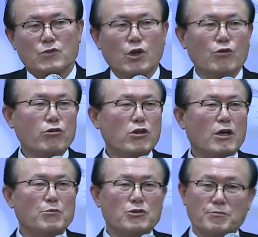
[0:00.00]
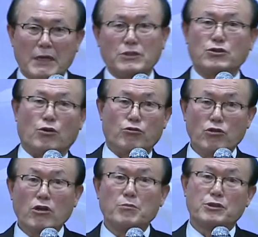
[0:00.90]
더 훌륭한 분 많죠.
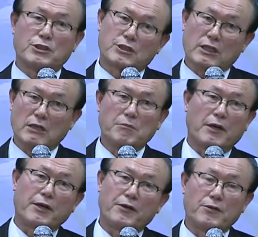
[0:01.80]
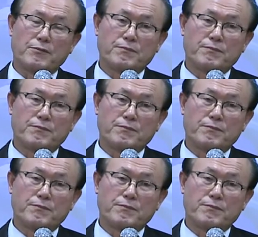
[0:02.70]
훌륭한 분들이 참 많아요.